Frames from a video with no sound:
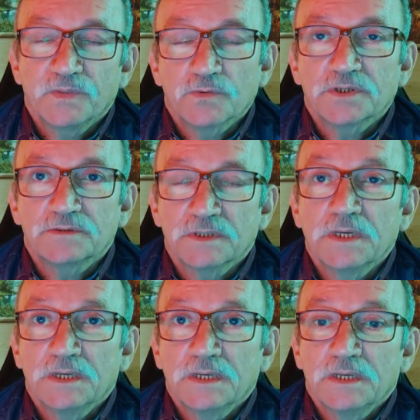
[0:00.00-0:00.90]
Ну вот
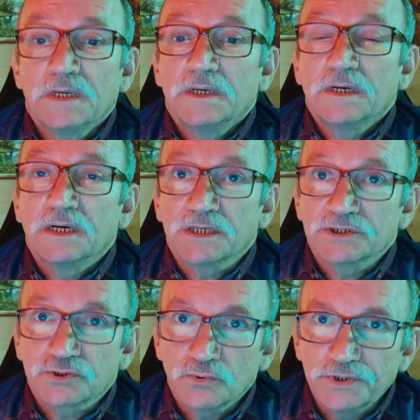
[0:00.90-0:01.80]

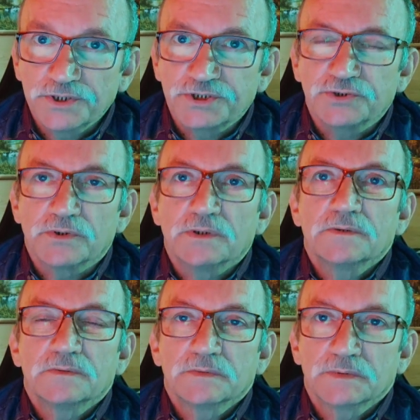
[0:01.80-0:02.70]
хорошо еще,